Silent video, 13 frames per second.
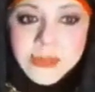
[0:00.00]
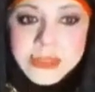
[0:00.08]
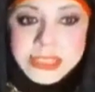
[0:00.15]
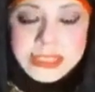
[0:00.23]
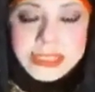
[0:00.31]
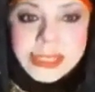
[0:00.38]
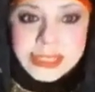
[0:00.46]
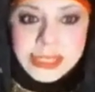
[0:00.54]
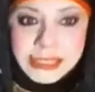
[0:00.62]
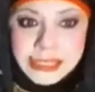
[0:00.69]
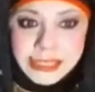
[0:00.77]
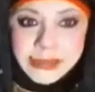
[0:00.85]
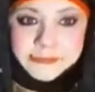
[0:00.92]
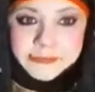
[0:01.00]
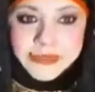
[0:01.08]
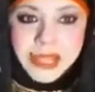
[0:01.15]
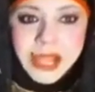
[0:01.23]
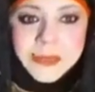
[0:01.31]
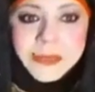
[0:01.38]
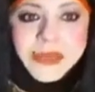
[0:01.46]
कहेंगे आप
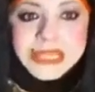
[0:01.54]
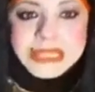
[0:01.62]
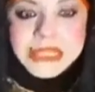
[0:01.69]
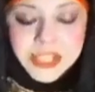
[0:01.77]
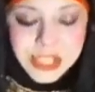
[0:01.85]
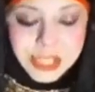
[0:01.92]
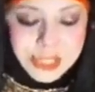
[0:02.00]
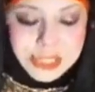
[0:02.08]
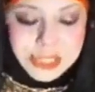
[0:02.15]
हमारे साथ शेयर कर सकते